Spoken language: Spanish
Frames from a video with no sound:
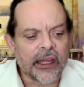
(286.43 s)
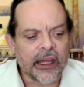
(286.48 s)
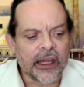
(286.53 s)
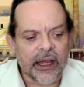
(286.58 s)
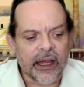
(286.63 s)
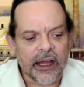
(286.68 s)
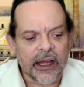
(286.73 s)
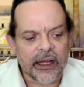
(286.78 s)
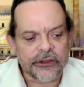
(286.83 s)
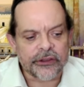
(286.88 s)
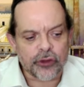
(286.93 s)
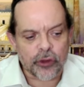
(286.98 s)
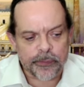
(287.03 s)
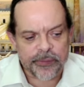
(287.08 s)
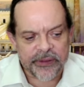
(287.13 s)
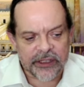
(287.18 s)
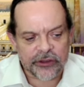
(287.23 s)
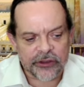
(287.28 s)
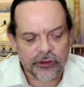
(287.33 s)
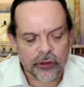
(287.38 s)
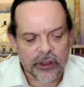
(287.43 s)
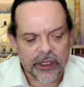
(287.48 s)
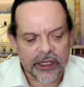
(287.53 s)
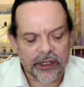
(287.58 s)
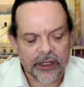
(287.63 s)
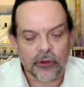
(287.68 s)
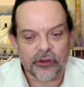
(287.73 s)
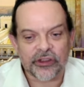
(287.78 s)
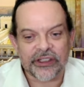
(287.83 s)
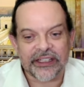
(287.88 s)
ah, yo pienso
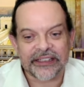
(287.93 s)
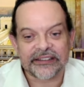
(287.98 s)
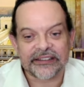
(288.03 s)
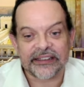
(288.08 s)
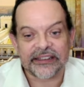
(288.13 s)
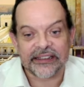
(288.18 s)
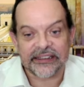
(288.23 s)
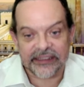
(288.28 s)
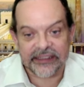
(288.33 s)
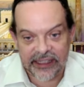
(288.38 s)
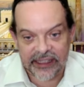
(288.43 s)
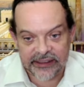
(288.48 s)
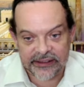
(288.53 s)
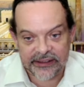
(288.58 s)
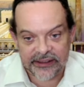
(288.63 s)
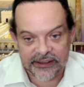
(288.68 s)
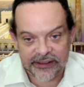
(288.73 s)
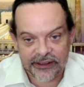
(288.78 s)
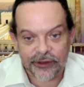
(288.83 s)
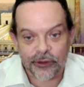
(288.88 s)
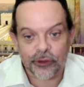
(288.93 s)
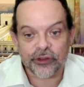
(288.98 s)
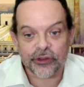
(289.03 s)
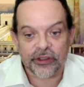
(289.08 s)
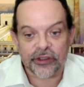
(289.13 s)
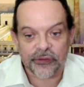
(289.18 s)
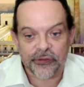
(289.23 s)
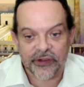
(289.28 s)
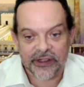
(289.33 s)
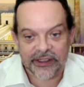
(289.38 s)
que los descendientes de los
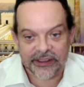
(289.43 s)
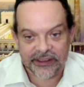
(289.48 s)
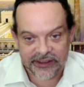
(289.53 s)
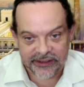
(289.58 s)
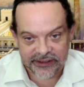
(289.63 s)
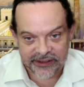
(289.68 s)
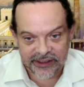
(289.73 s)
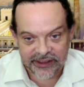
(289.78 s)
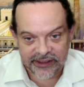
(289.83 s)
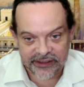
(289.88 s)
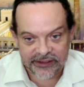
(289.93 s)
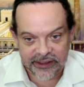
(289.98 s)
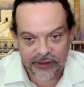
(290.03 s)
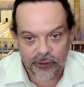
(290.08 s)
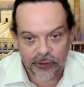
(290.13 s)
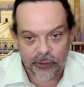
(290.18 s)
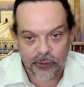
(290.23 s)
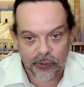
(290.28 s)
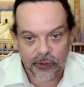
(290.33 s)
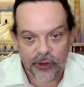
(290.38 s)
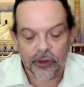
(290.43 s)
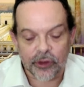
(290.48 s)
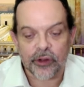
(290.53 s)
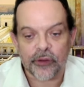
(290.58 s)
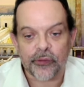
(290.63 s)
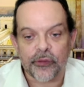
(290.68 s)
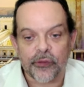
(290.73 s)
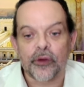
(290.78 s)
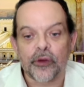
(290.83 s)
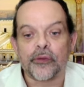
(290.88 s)
sefarditas, de los judíos
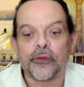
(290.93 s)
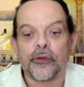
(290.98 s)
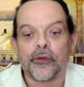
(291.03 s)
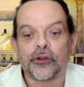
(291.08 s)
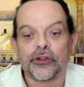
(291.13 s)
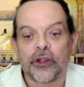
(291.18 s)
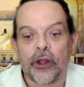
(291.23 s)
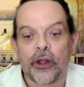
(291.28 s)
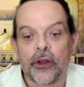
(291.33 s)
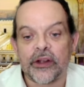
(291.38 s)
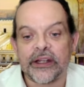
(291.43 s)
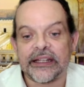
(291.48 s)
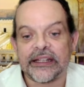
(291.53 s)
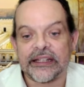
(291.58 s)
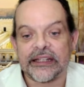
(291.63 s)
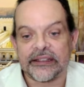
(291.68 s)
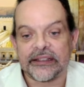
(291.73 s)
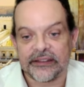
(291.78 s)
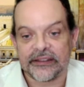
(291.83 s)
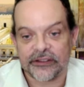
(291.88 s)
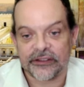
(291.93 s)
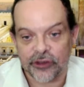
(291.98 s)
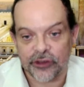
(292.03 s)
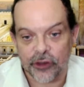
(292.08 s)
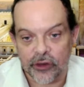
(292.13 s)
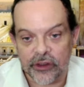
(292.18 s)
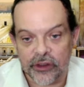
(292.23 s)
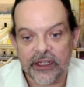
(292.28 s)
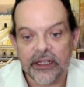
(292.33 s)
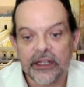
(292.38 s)
que fueron forzados a las
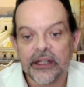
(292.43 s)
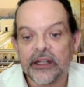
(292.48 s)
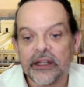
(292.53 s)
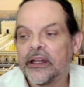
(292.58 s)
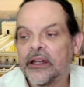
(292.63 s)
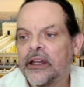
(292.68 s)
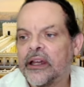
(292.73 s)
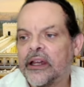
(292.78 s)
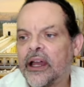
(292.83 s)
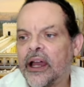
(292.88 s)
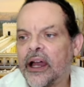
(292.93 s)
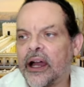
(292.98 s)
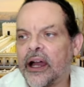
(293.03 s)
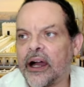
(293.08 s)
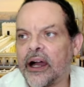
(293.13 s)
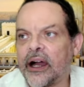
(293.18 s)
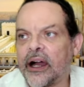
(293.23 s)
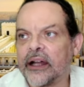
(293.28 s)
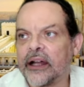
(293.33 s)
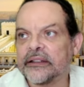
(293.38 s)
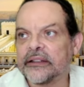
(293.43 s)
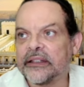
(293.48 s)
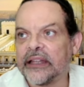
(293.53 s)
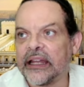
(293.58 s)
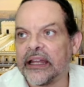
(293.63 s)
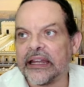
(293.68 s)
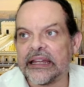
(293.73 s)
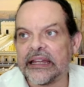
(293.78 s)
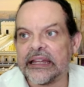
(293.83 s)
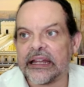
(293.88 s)
inquisiciones,
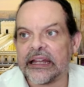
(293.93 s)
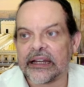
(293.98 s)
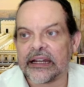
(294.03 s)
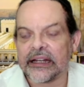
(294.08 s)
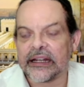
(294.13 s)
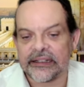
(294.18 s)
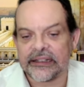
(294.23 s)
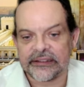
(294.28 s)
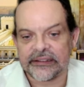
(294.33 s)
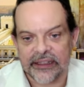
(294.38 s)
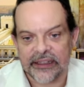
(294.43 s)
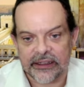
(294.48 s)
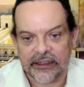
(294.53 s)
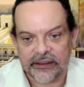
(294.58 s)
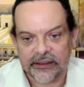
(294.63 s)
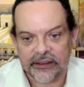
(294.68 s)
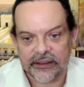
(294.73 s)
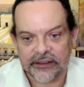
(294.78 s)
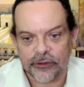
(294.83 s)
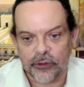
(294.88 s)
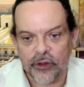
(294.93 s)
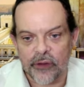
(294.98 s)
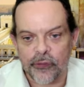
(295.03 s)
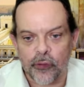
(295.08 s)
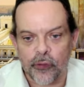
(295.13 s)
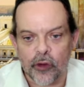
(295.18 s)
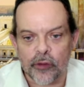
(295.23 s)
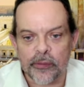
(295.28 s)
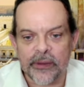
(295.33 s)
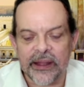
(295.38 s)
tienen que regresar. Es una
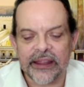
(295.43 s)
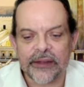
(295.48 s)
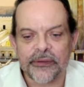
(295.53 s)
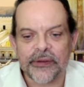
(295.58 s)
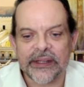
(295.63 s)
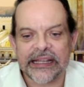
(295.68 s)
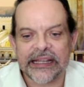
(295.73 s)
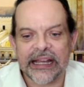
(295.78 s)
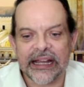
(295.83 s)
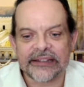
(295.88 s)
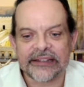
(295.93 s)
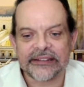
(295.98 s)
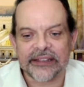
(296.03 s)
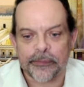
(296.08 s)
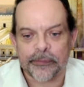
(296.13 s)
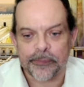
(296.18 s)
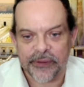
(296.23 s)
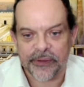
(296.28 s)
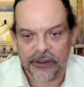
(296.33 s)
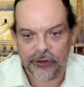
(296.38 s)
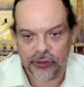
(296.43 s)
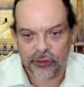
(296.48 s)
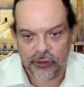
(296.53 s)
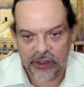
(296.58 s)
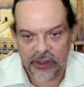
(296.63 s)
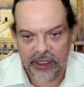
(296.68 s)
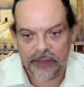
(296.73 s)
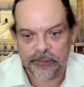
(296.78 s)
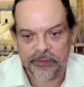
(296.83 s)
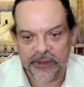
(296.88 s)
forma de venganza
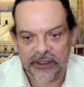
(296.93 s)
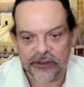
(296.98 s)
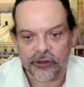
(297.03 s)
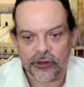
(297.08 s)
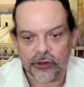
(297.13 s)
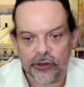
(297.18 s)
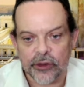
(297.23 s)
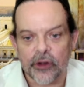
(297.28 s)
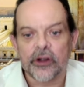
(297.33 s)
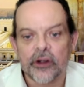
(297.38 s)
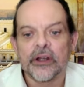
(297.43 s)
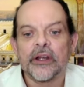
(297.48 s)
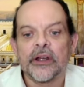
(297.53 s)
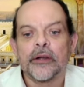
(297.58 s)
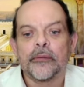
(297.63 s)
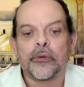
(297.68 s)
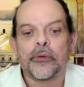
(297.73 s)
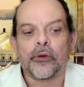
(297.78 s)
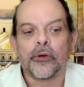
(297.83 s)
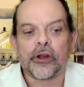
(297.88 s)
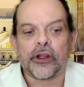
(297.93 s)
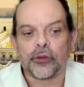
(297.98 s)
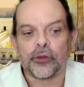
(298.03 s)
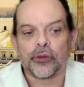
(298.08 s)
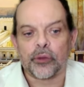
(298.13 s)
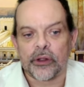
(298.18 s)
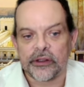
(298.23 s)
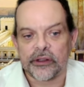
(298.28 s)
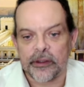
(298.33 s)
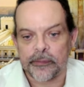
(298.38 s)
personal, pienso yo, porque
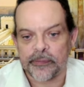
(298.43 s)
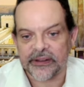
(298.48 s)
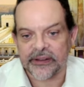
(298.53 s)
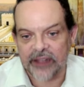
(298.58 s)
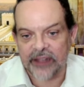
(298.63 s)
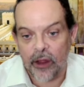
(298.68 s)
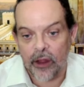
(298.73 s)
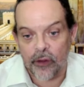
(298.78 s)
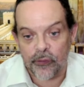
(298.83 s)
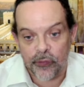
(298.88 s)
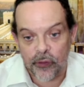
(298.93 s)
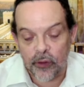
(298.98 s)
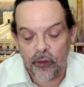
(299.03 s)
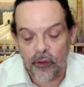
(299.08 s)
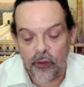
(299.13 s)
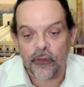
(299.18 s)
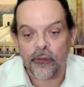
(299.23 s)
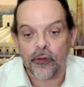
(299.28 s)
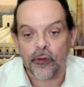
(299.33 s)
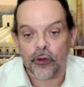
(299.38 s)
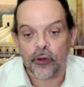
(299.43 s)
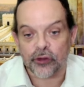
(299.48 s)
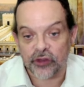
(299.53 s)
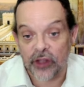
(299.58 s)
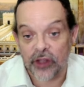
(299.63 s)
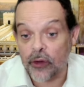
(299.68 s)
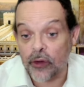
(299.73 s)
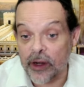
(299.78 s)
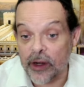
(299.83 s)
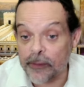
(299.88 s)
sus antepasados fueron
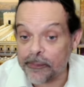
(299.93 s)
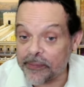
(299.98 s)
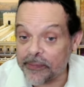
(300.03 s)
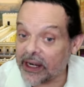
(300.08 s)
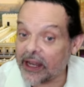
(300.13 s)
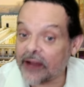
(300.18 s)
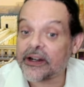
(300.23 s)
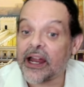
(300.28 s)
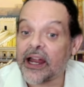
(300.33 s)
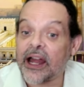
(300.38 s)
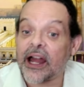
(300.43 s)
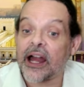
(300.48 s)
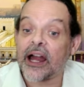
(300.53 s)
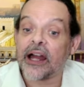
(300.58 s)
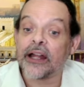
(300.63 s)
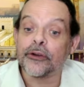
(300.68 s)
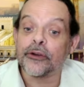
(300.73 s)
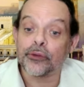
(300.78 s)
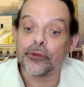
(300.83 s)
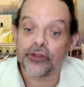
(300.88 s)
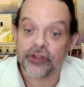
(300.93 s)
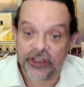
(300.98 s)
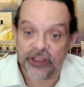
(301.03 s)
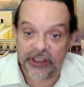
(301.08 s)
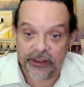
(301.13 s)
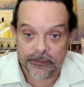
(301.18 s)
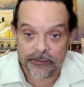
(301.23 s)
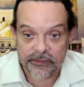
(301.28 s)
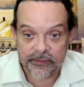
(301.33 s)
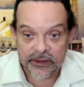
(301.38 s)
forzados. La palabra
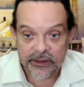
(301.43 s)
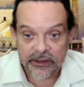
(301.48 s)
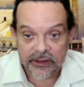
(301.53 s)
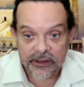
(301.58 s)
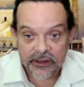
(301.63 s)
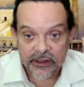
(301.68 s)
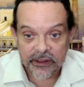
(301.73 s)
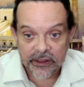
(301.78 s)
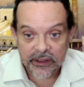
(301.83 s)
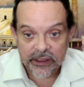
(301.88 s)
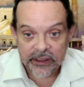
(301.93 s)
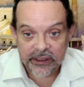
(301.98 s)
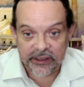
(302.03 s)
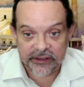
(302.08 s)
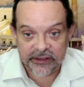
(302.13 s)
anusim, que